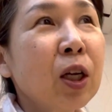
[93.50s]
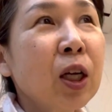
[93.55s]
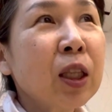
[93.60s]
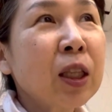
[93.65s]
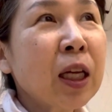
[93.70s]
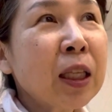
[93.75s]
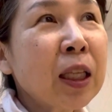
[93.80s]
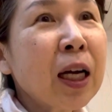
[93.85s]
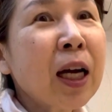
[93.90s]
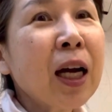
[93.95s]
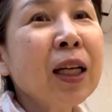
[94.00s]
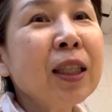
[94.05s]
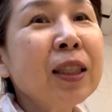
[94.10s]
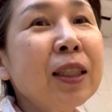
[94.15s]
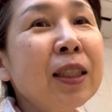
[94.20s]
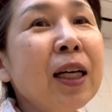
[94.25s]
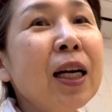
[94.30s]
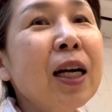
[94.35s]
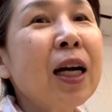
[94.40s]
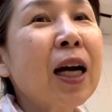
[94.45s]
戦っ
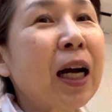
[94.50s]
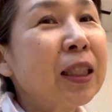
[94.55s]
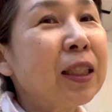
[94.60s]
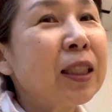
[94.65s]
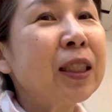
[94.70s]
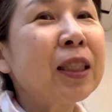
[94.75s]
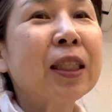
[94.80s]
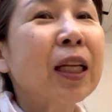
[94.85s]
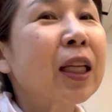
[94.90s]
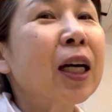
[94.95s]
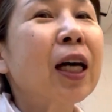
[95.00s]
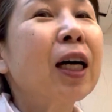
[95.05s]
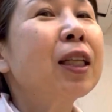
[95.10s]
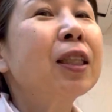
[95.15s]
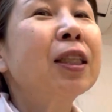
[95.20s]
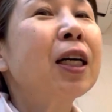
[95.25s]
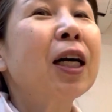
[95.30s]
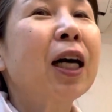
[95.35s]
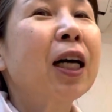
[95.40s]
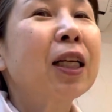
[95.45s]
ちゃ勝ち、
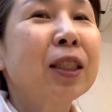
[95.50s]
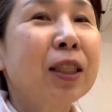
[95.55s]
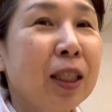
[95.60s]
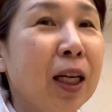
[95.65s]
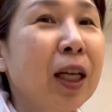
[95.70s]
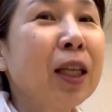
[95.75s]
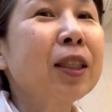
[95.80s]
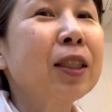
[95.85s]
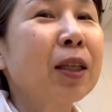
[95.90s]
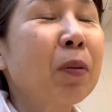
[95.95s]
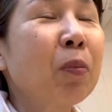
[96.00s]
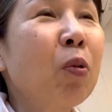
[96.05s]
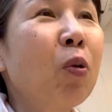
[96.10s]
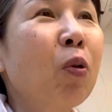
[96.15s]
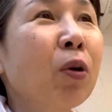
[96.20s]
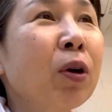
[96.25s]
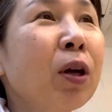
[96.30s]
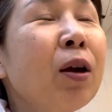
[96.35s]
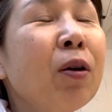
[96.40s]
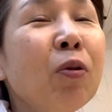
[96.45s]
戦っちゃ勝ちじゃないっちゃ、
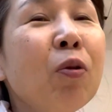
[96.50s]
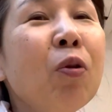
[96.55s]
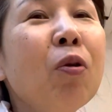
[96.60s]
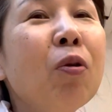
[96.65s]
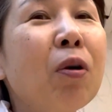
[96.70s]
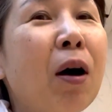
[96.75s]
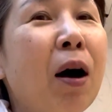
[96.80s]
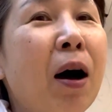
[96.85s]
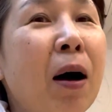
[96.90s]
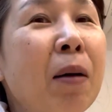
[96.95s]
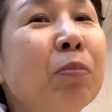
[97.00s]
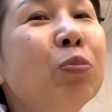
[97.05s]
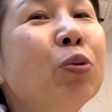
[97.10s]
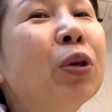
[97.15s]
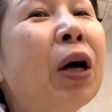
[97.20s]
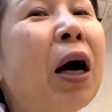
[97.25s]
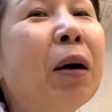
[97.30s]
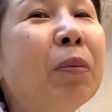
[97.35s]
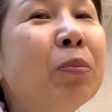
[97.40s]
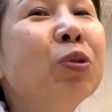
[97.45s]
もう結構半
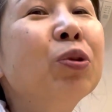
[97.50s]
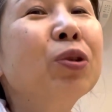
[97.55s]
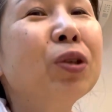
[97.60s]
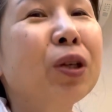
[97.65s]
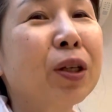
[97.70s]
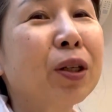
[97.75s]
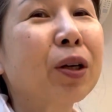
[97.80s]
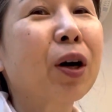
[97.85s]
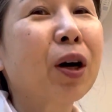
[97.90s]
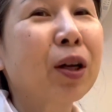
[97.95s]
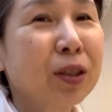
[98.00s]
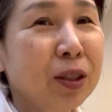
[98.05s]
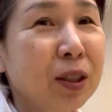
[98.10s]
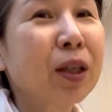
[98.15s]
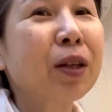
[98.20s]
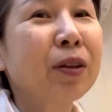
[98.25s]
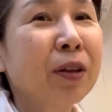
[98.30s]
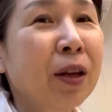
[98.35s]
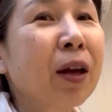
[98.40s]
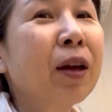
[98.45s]
分半分ぐらいな感じ
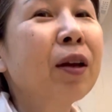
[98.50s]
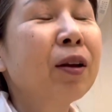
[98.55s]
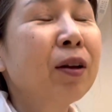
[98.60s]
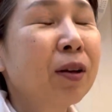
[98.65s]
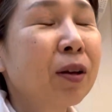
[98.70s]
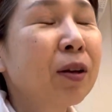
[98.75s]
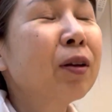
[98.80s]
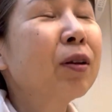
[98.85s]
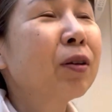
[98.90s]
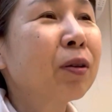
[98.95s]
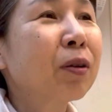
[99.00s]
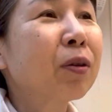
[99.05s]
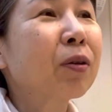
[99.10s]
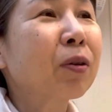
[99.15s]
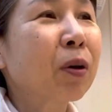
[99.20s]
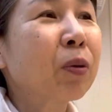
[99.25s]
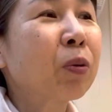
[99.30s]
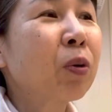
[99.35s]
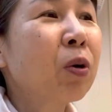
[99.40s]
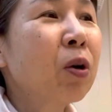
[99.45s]
やんね。なん
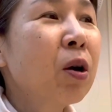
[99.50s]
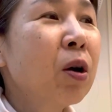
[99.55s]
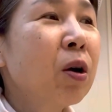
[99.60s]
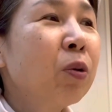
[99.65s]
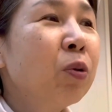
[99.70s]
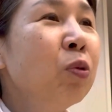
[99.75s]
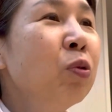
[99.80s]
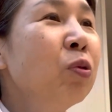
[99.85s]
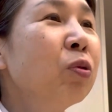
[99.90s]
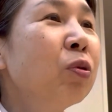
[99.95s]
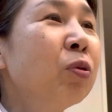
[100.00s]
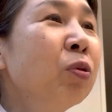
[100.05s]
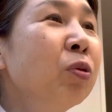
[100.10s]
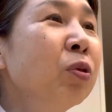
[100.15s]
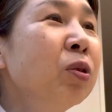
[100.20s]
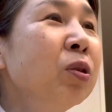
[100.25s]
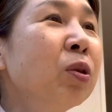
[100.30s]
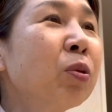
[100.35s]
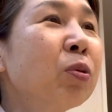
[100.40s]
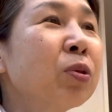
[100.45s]
かあの、運、
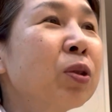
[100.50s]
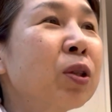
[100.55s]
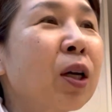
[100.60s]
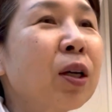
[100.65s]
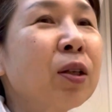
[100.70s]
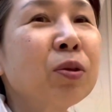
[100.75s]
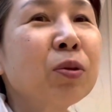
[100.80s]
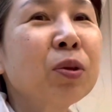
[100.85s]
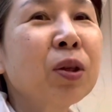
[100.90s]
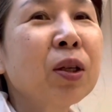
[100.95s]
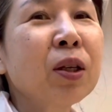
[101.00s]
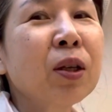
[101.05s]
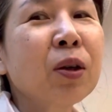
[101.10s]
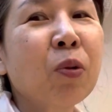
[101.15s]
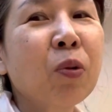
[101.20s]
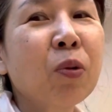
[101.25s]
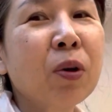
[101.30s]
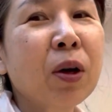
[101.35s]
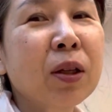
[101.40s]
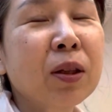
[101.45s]
運よく最終的に
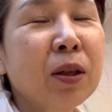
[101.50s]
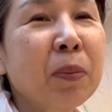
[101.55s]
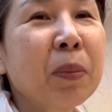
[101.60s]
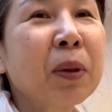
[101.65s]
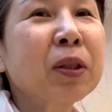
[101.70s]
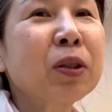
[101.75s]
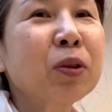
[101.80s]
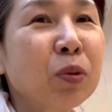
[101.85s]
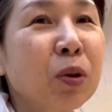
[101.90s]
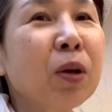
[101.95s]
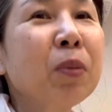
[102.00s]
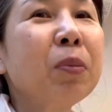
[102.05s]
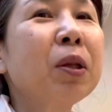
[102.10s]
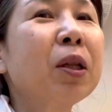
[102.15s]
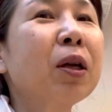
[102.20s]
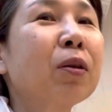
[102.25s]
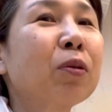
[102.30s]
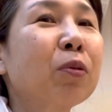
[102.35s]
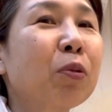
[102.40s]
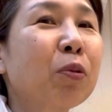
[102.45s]
こうなってますよね、み
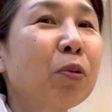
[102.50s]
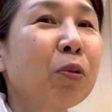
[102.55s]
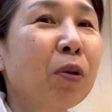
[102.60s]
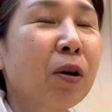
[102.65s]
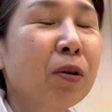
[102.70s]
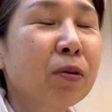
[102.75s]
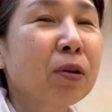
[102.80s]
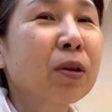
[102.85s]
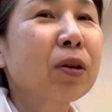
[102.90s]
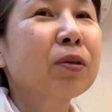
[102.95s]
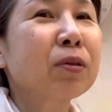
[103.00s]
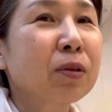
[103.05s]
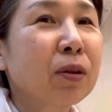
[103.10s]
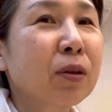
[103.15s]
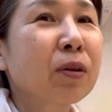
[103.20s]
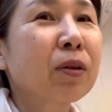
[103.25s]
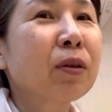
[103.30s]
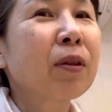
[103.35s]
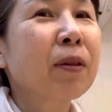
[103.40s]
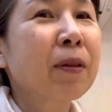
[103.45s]
たいなところがあるけんさ。
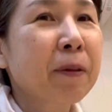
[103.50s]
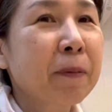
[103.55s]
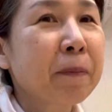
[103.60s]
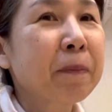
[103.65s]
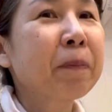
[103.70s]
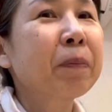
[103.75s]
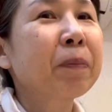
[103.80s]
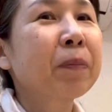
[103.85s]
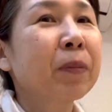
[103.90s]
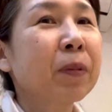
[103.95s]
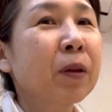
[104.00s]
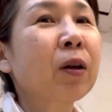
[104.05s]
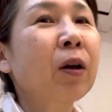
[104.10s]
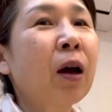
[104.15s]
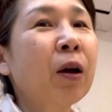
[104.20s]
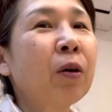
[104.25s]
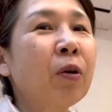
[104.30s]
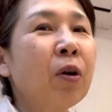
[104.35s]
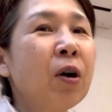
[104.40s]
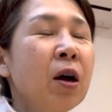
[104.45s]
う
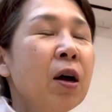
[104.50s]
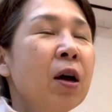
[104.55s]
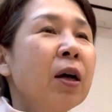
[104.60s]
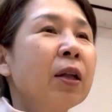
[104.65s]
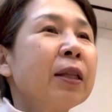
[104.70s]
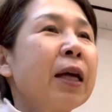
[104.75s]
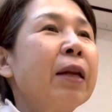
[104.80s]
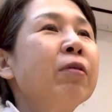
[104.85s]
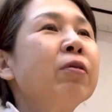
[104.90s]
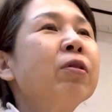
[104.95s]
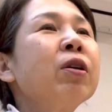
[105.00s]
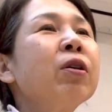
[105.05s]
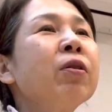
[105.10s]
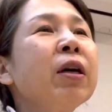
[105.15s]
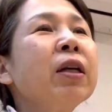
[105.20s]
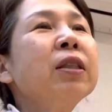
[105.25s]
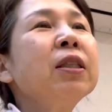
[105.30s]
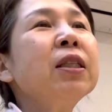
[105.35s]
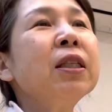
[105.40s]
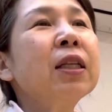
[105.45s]
ん。あの、たぬき親父
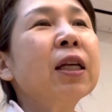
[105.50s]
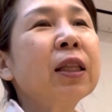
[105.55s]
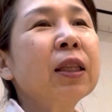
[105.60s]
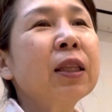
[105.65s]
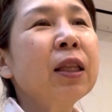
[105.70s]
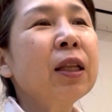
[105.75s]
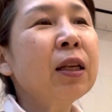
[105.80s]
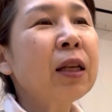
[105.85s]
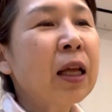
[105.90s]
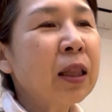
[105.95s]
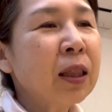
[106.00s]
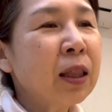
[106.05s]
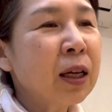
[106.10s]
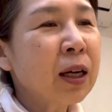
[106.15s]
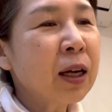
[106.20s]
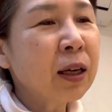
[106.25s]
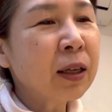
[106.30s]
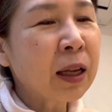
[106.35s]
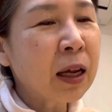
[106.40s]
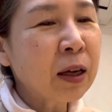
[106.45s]
になって、なって
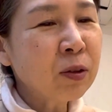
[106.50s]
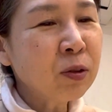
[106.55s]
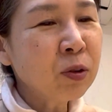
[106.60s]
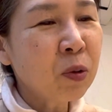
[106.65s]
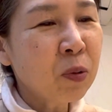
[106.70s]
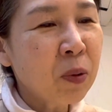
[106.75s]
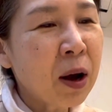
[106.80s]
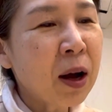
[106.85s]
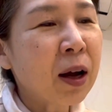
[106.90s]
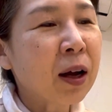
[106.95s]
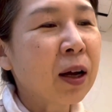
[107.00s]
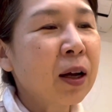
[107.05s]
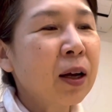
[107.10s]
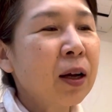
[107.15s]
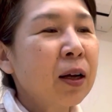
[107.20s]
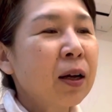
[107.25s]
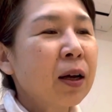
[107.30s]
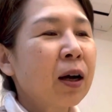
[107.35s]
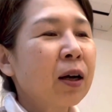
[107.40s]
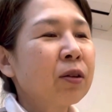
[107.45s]
か、なるのは、
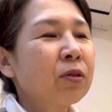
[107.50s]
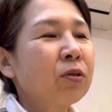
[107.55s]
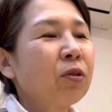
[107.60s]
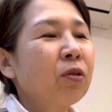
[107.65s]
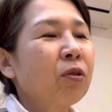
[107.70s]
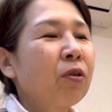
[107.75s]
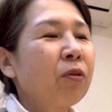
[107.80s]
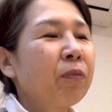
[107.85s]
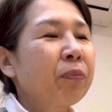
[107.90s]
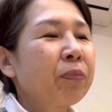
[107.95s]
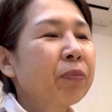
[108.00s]
あの、